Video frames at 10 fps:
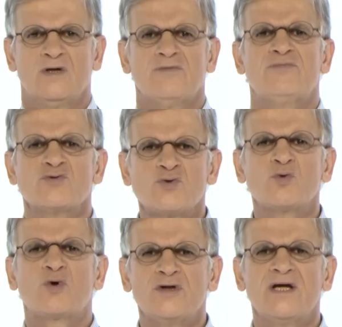Faisons
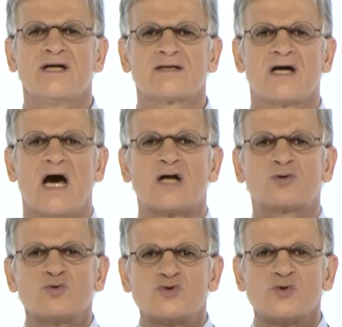connaître à
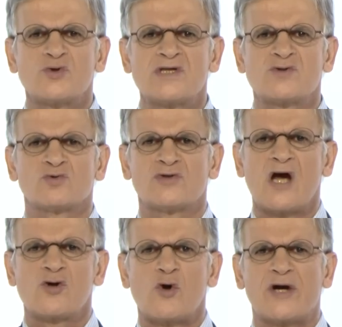tous ceux qui sont
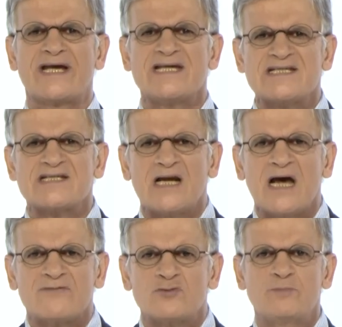encore
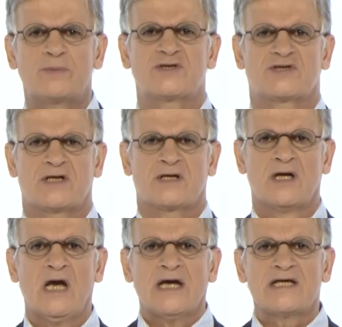esclaves du péché
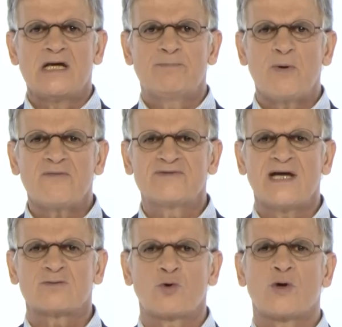qu'ils peuvent
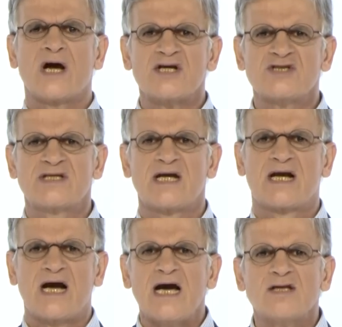être rachetés
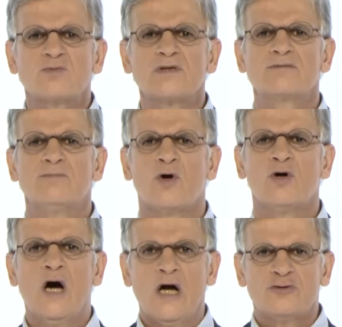gratuitement
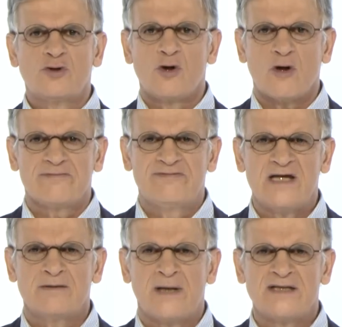de leur
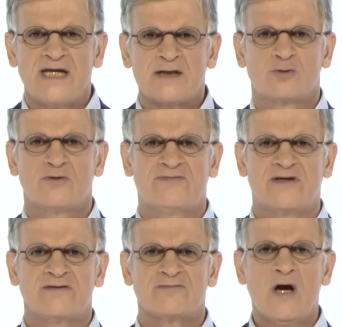vaine manière de
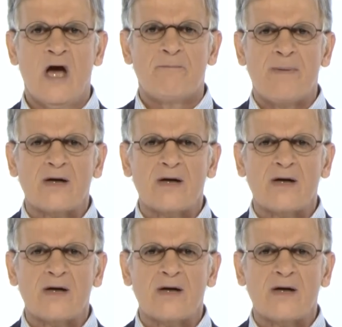vivre par